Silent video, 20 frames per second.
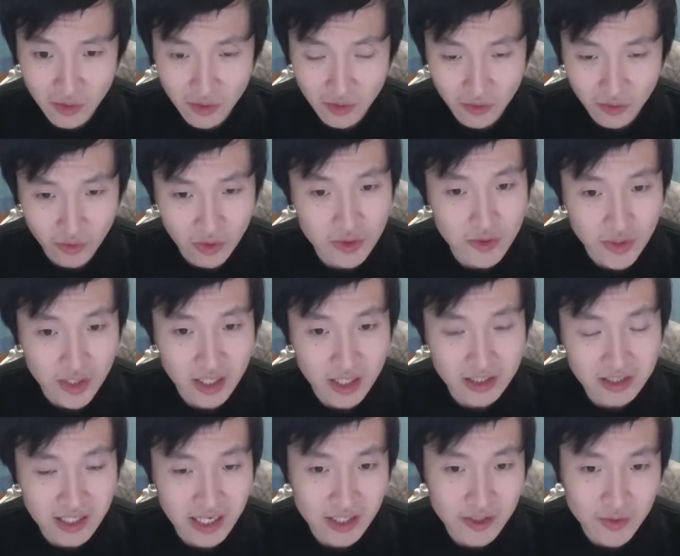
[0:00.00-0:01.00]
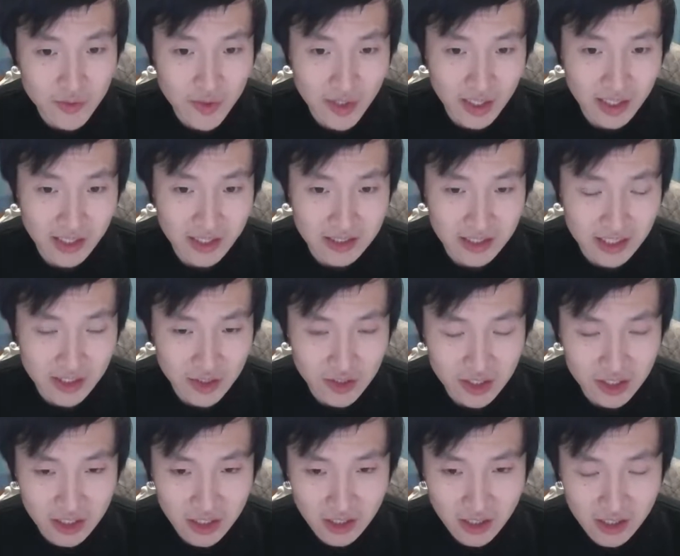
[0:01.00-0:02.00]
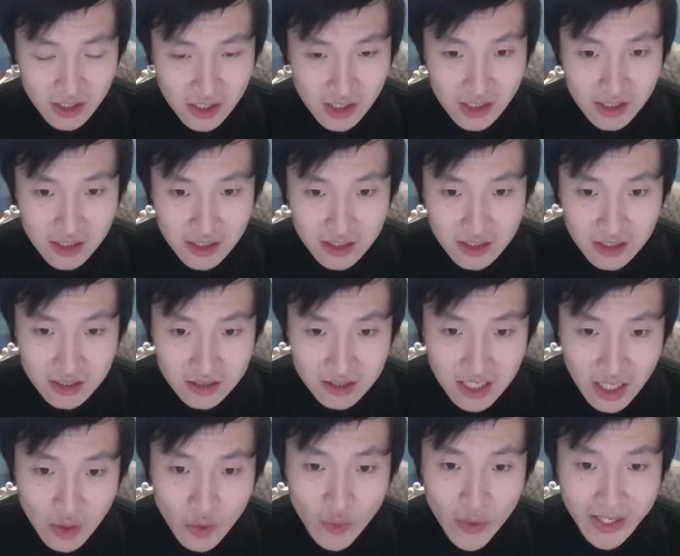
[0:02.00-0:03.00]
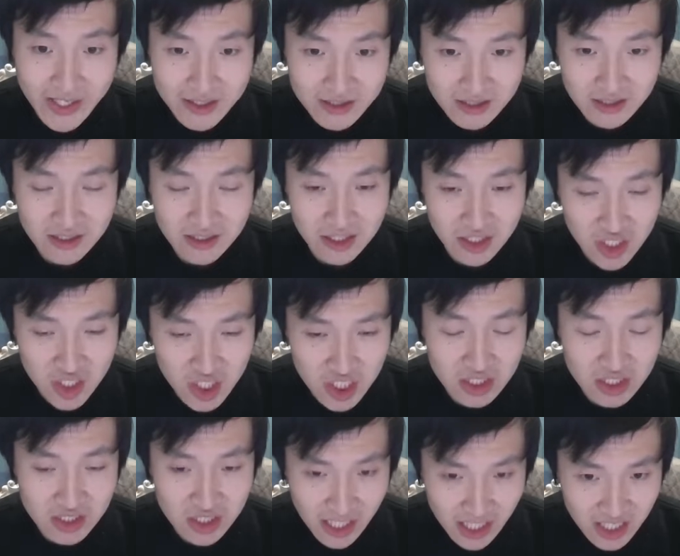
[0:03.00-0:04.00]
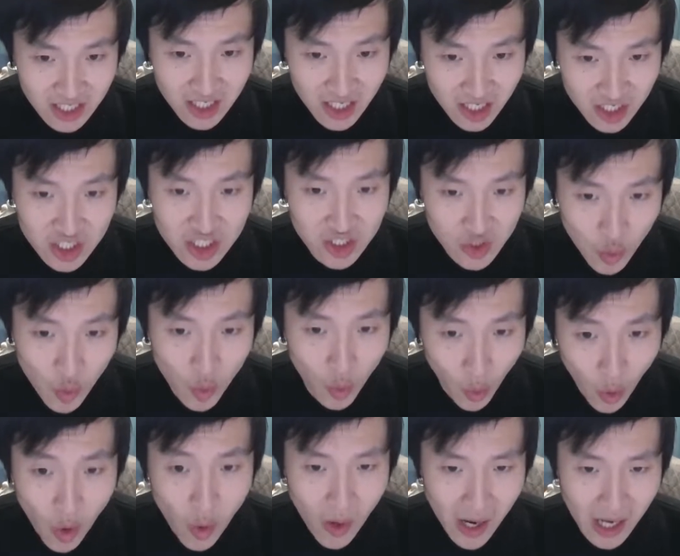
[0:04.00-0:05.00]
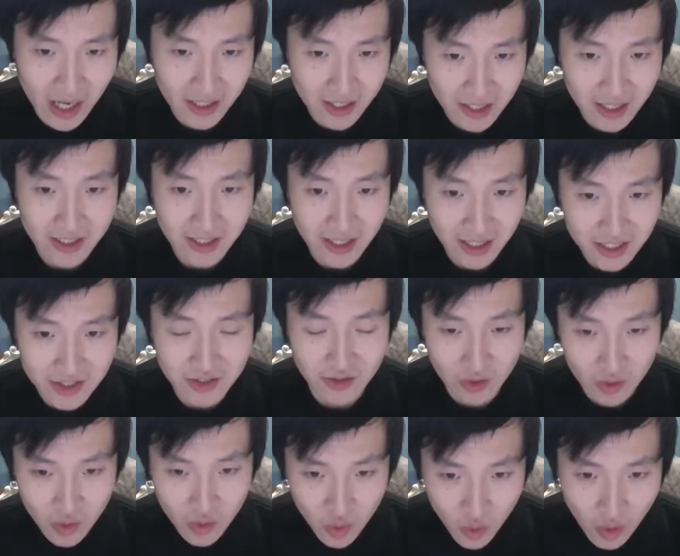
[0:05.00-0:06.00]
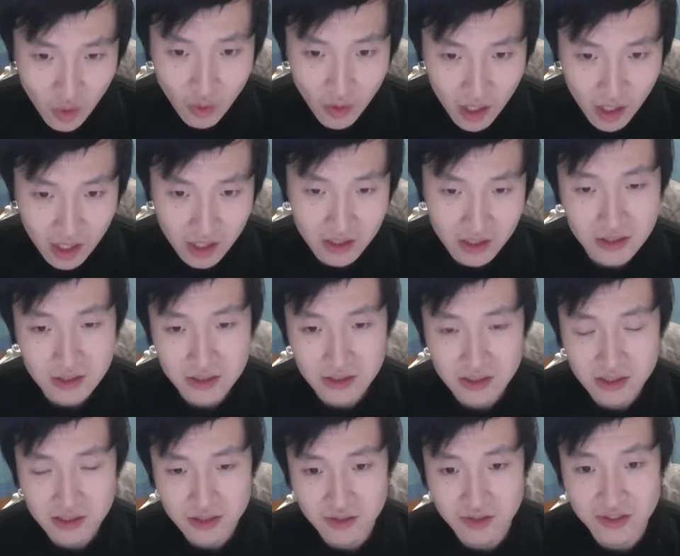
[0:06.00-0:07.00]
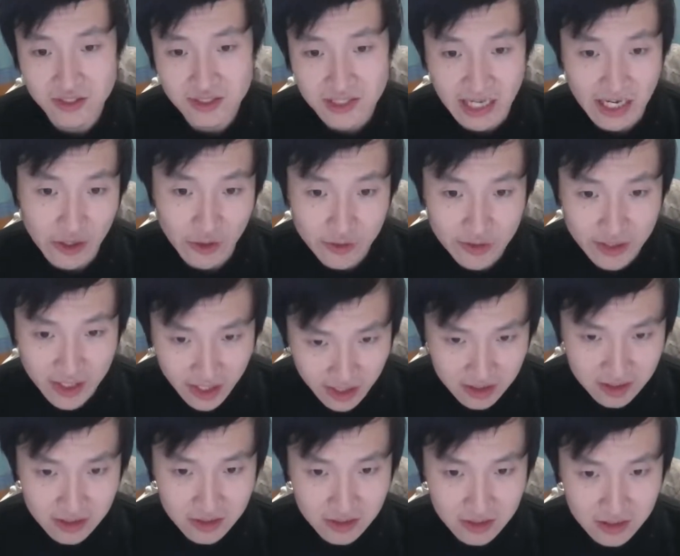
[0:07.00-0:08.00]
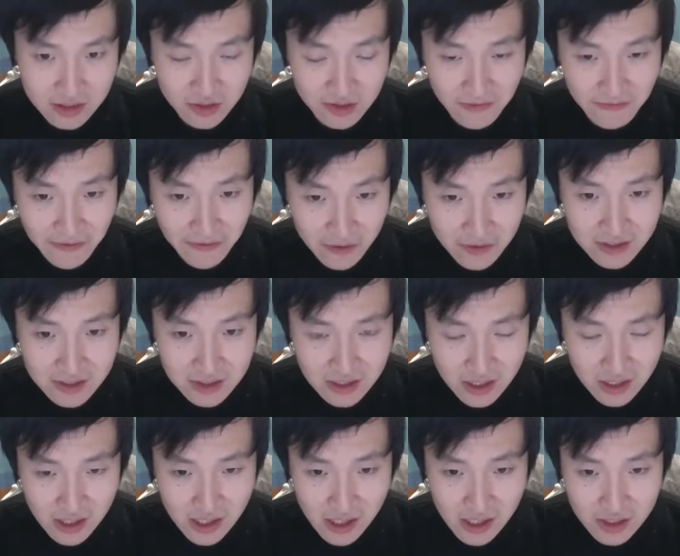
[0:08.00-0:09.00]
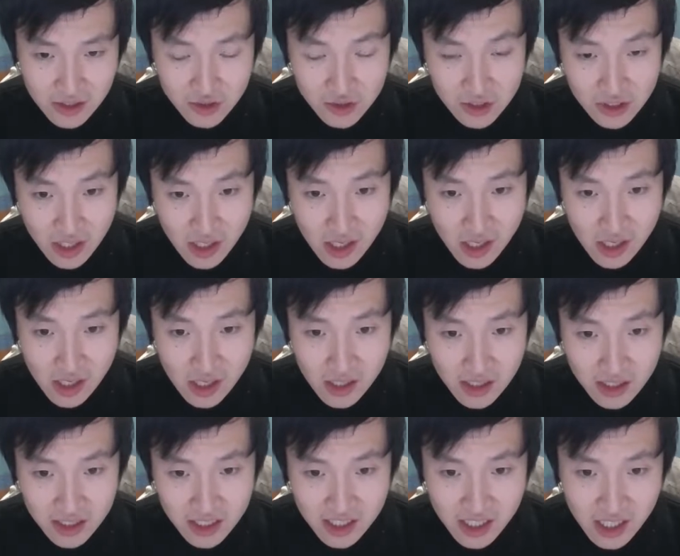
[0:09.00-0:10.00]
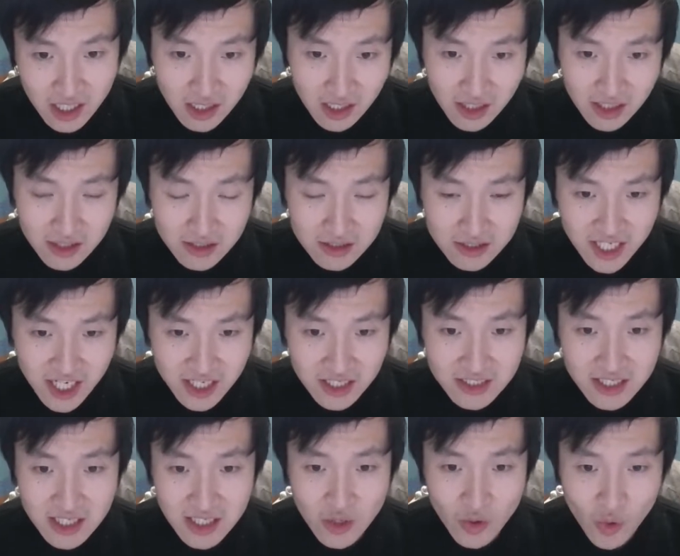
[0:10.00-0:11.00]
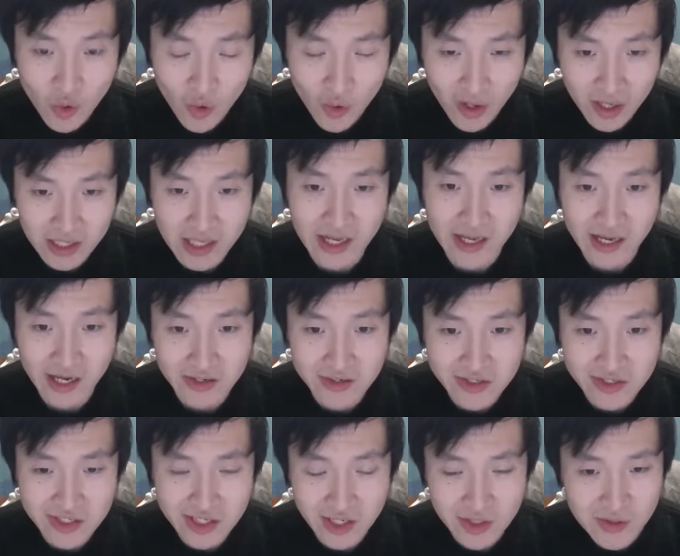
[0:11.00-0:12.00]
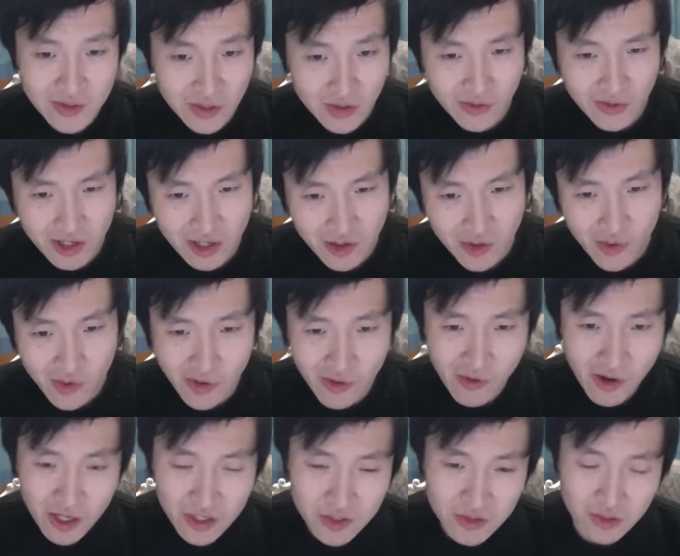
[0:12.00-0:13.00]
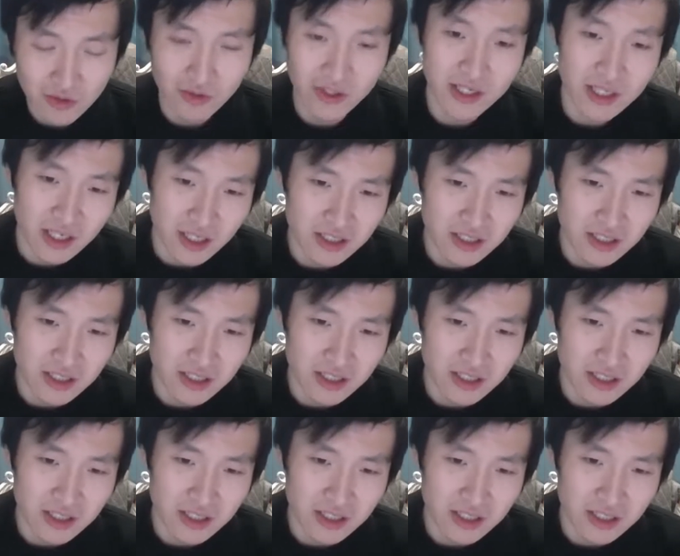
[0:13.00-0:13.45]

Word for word: 我举个再举个例子，就是认为自己是真的是国王的那种国王，就是 psychotics，就是疯子，就是一个清醒的国王，他应该认识到所谓的国王、所谓的这